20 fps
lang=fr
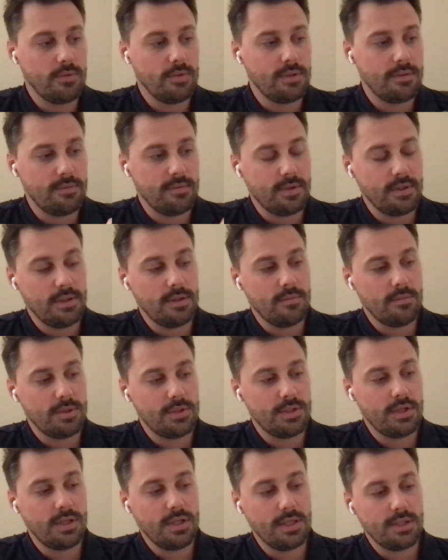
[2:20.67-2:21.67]
tout à fait. Moi,
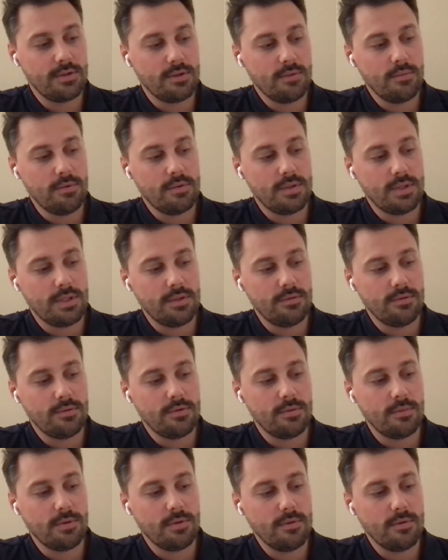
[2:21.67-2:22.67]
j'ai un exemple de ça,
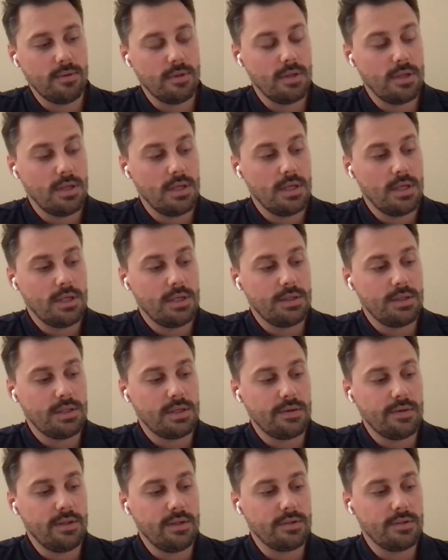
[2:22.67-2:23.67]
justement. J'ai
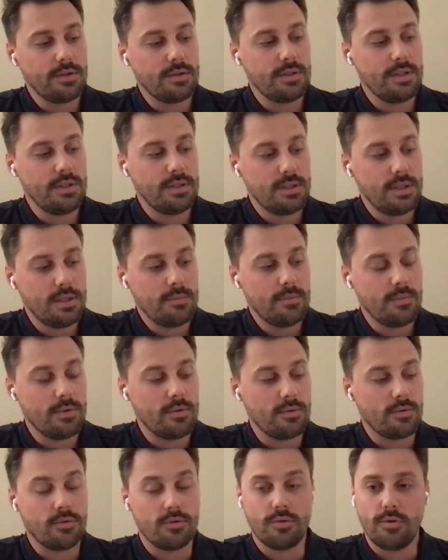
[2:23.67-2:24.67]
travaillé dans un
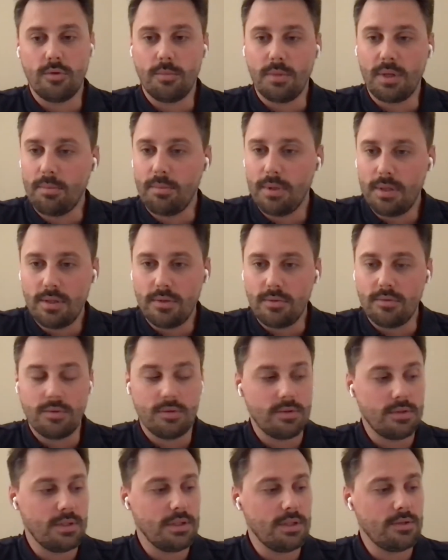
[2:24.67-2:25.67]
système que je ne nommerai pas, dans une
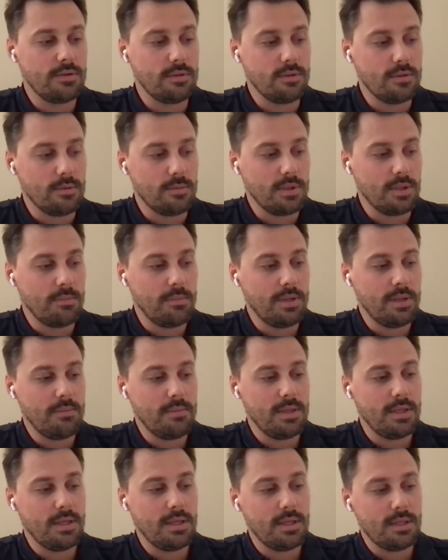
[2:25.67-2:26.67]
société que je ne nommerai pas,
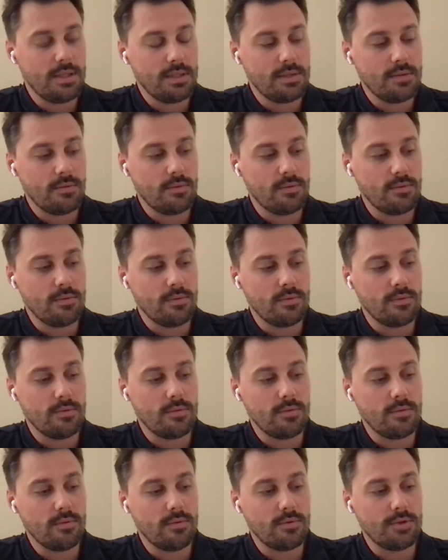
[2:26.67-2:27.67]
mais
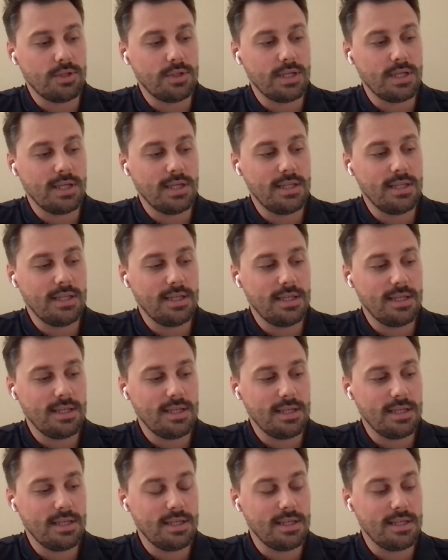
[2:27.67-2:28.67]
on, gérait
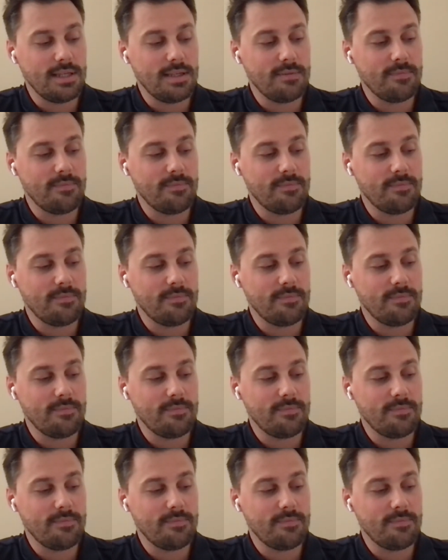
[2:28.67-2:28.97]
des,